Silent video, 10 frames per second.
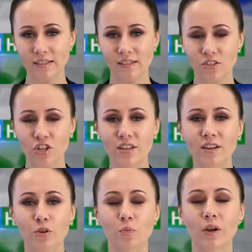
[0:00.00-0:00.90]
и
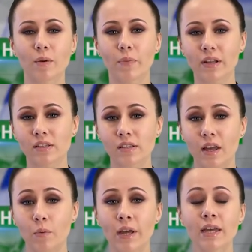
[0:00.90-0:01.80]
достижениях группы компаний
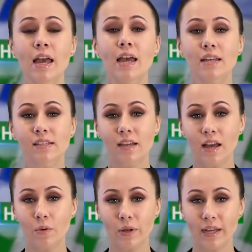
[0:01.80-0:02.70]
Skyway и
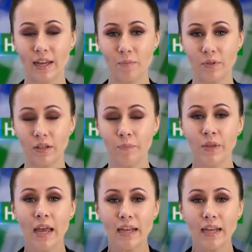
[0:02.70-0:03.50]
Skyway Capital.